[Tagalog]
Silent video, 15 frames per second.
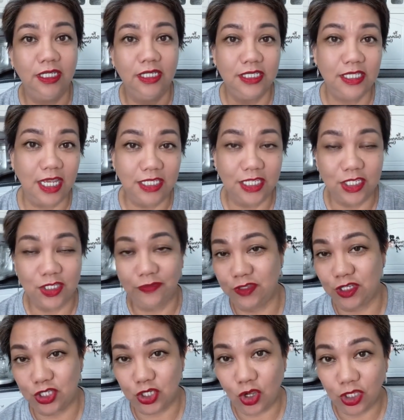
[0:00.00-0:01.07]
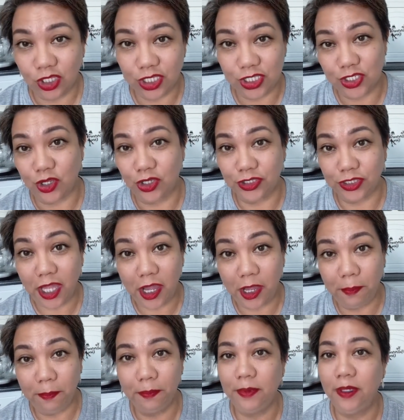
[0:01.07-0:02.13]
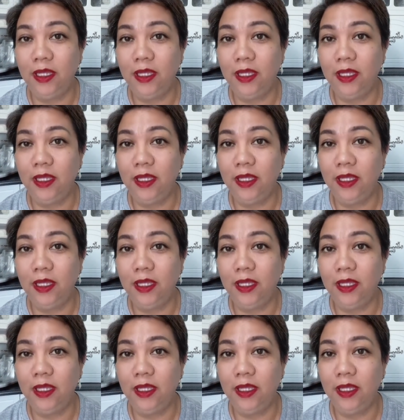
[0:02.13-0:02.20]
sizes of the chocolates on top